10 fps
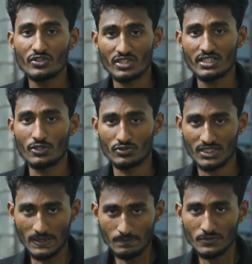সেটা
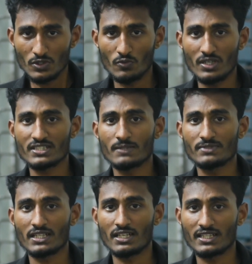হচ্ছে হোয়াটসঅ্যাপ
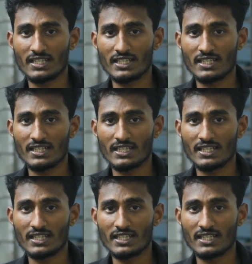চ্যানেল